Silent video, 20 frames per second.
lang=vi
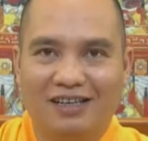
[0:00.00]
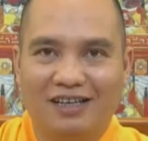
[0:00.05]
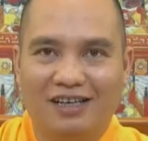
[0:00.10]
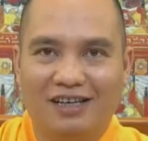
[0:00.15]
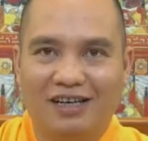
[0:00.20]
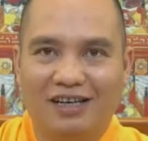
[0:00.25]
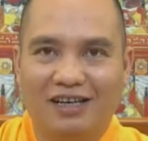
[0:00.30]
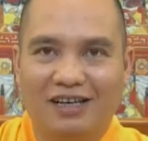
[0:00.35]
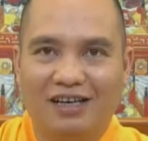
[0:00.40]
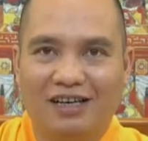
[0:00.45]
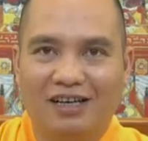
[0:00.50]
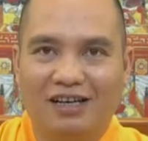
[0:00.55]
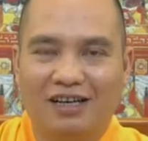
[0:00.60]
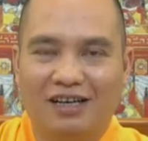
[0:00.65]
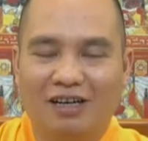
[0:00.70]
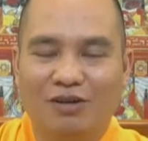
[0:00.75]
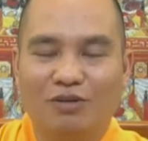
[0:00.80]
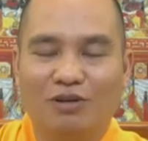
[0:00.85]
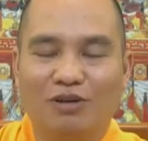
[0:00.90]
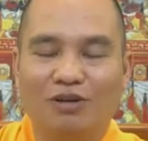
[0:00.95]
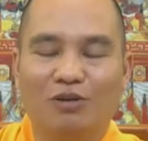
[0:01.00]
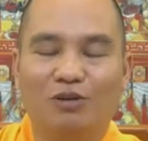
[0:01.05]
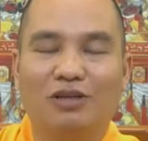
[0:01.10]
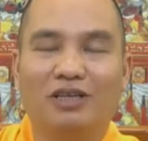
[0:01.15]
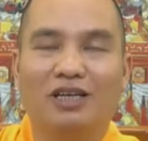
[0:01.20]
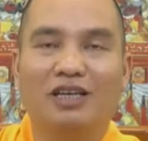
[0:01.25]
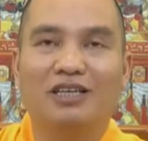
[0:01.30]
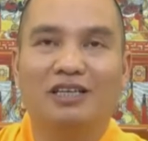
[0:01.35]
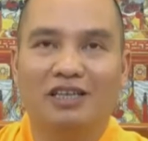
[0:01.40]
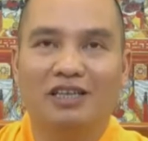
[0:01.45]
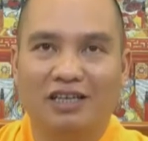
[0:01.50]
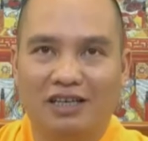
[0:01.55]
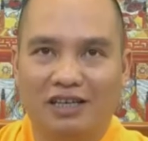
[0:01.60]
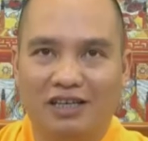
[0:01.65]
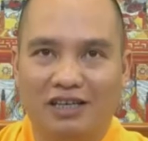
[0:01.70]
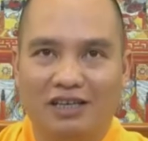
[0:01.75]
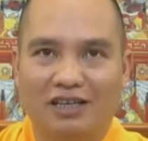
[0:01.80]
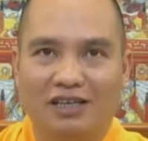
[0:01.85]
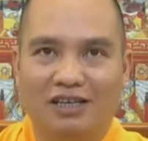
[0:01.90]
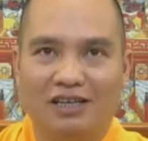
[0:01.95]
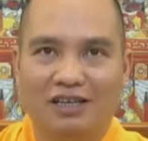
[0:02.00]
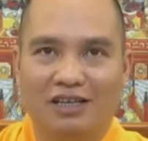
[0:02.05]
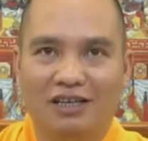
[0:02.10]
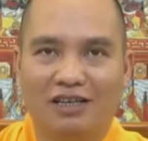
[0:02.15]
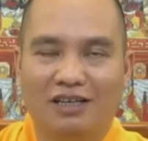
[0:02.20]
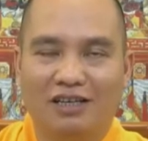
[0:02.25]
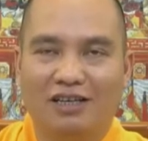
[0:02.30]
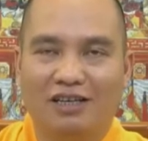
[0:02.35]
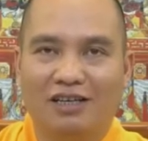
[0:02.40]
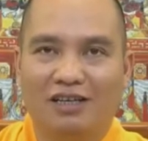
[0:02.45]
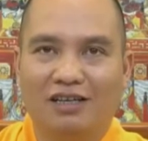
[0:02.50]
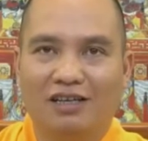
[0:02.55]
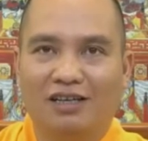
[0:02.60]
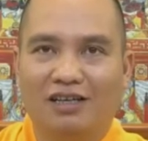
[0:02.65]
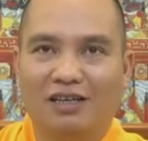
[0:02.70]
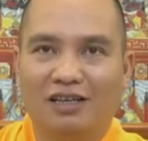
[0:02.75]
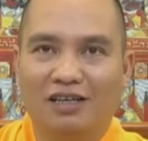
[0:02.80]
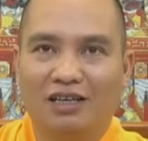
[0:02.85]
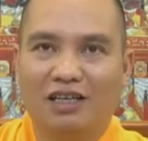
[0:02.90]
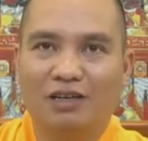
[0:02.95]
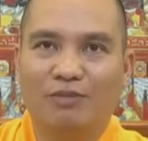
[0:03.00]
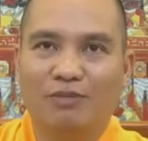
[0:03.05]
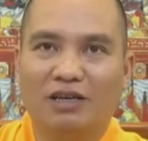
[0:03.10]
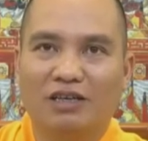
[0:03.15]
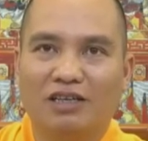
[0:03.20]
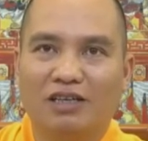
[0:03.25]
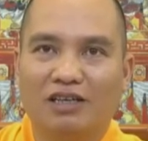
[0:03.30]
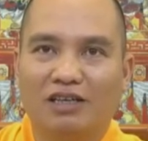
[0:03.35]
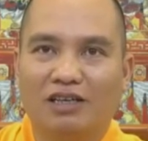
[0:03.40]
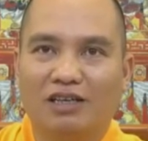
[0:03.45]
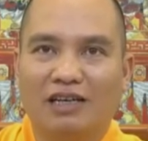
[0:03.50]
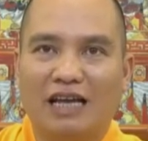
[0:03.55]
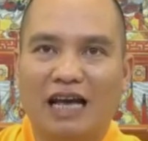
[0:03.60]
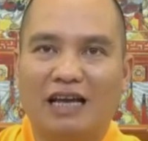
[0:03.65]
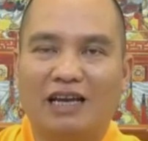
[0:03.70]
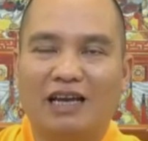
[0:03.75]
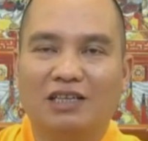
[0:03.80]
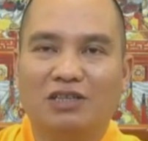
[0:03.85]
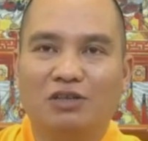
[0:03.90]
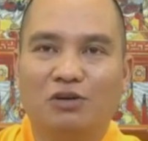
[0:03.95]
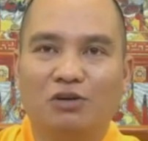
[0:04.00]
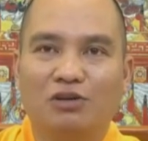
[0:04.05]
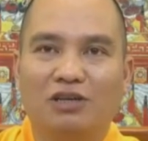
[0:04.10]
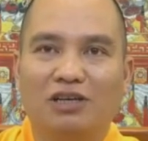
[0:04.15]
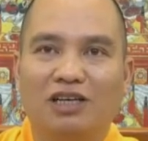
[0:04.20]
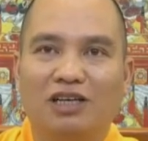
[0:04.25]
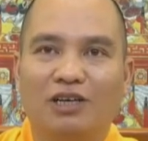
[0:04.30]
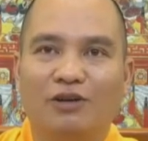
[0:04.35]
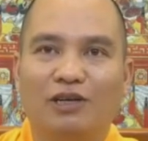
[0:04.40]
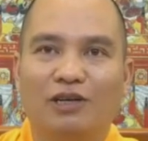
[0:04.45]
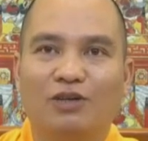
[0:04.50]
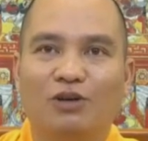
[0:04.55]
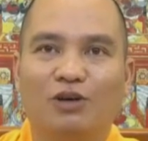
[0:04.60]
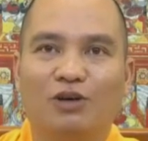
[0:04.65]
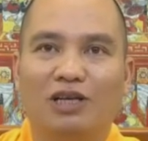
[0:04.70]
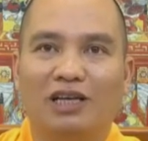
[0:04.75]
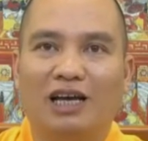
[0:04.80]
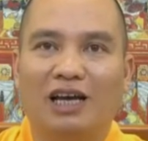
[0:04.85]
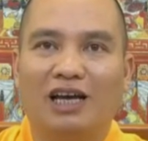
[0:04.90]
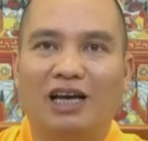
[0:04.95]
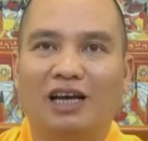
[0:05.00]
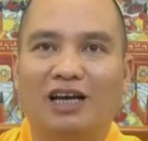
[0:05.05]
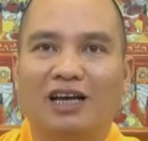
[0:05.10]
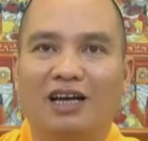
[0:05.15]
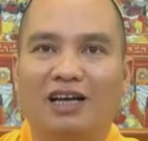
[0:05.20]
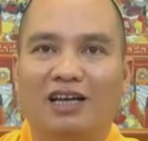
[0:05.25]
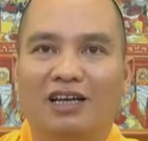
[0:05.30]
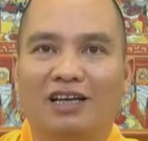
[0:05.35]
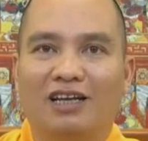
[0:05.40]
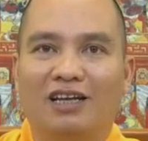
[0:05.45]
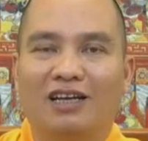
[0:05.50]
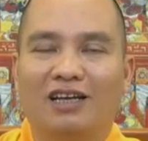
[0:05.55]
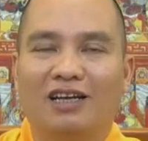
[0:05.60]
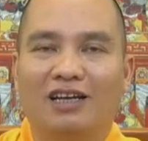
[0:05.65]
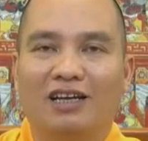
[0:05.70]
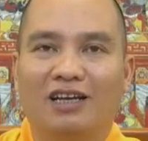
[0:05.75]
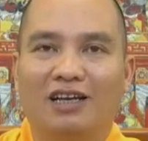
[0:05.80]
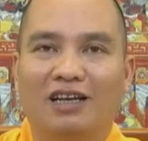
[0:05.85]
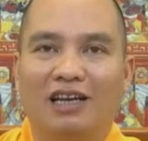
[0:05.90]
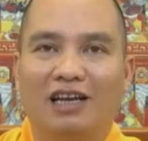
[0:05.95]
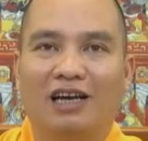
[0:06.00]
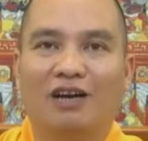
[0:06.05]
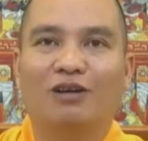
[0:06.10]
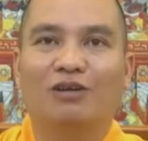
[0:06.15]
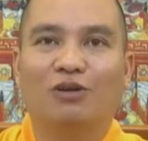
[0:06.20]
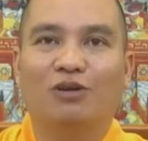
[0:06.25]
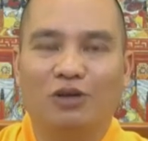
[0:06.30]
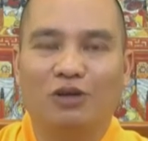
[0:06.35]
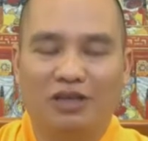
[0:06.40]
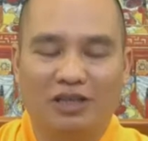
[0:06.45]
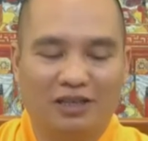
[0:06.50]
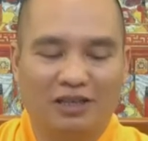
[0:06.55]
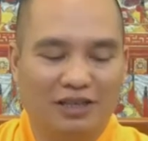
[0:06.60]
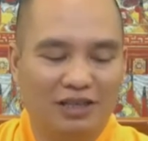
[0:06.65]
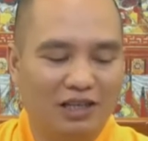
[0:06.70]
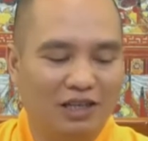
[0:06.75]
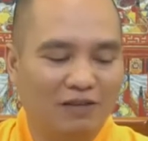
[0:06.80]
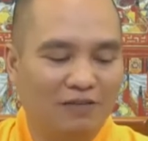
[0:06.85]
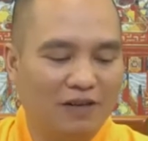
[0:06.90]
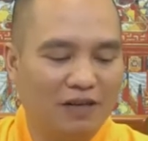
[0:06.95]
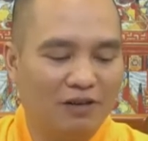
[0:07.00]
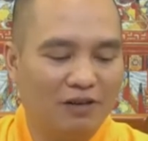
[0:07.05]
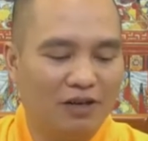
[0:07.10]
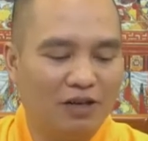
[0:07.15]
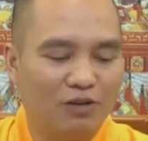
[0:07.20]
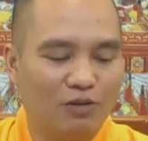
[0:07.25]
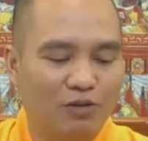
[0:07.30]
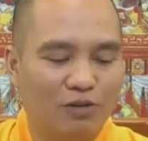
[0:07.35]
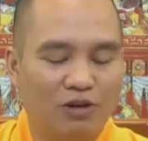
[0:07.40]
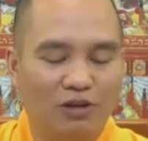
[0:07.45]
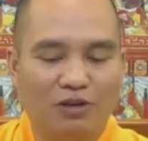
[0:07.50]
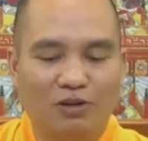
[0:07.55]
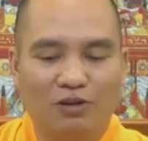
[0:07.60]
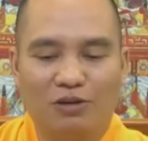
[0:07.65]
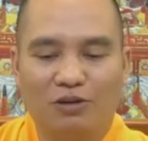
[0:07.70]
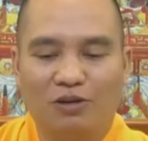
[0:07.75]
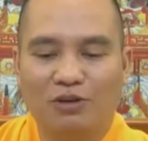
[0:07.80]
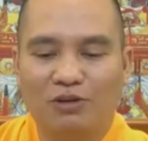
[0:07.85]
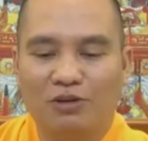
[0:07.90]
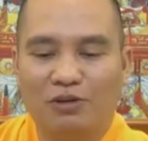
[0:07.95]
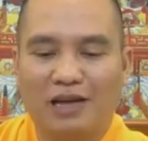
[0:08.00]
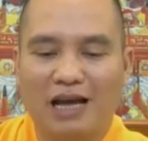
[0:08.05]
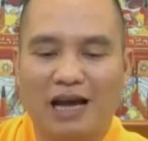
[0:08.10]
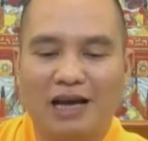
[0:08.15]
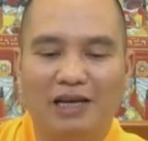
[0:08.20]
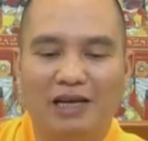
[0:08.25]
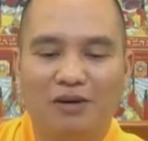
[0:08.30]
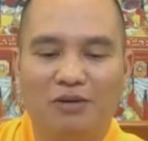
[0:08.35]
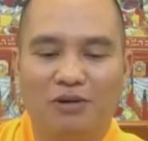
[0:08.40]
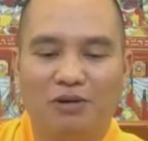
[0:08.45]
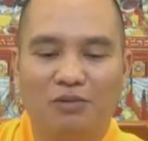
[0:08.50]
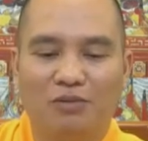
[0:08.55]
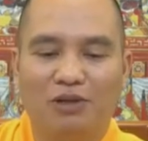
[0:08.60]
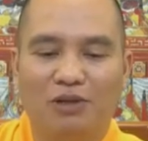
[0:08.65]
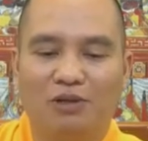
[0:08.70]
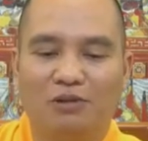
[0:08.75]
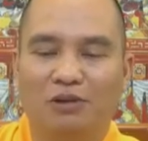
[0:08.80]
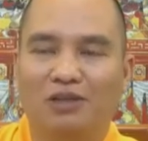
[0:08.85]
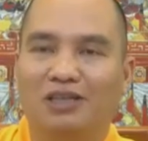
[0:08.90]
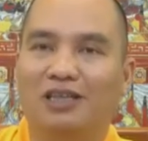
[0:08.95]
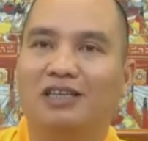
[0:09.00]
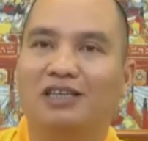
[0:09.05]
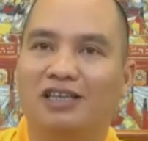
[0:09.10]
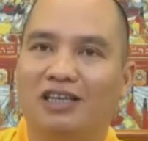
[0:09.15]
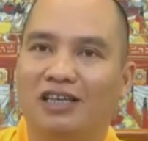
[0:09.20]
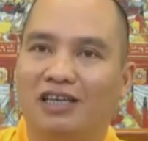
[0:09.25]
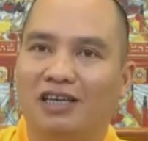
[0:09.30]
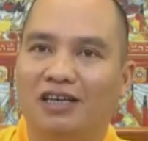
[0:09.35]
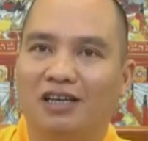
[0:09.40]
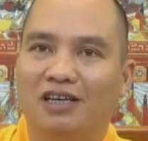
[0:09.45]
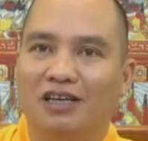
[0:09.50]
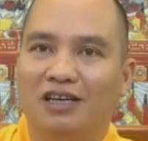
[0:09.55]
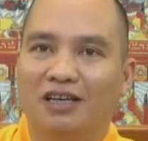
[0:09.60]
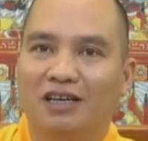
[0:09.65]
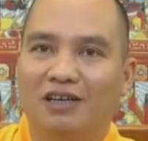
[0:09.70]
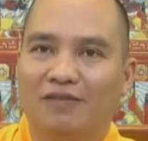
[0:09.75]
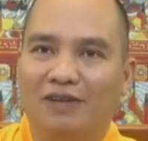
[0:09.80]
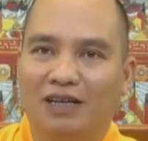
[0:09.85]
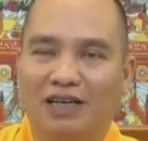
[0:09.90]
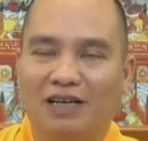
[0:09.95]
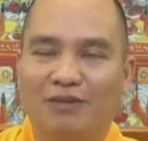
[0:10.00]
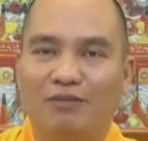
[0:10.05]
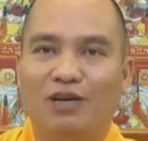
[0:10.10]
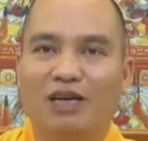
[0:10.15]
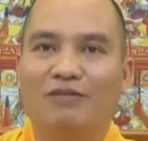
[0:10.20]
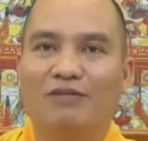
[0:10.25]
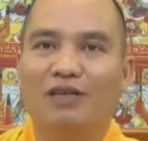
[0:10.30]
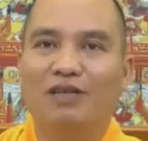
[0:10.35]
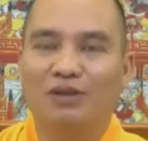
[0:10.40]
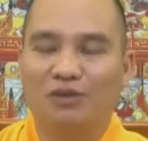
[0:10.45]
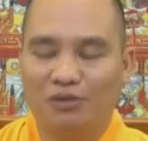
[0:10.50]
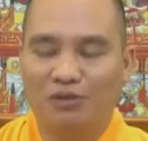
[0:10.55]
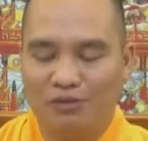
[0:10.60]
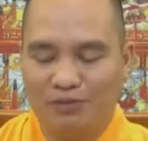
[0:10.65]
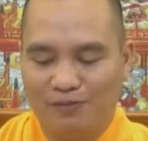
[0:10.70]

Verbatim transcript: À, không có tội tình gì. Nhưng mà gì, đại đa số những lời nói dối là là có tội nhưng đức phật nói cũng có tội nói dối đáng yêu không bị tội tình gì phật lấy một cái ví dụ